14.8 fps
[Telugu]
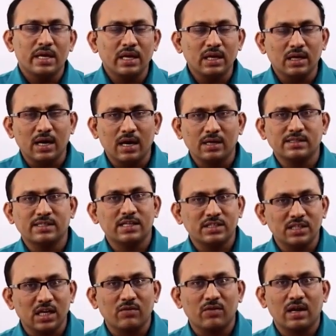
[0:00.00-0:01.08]
ఇంకా
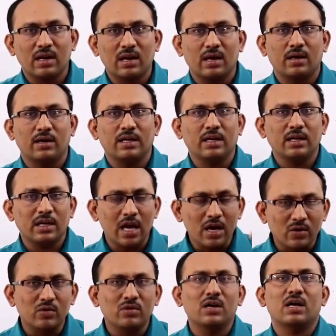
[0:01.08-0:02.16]
శిక్షణ వల్ల
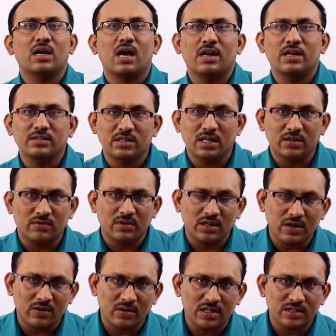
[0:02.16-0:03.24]
ఇంకెక్కువగా
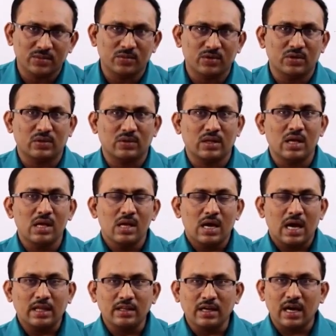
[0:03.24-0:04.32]
రాణించేటువంటి అవకాశం ఉంటుంది
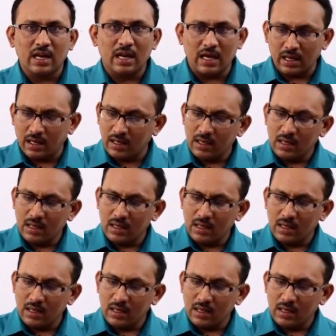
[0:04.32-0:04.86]
అందుకనే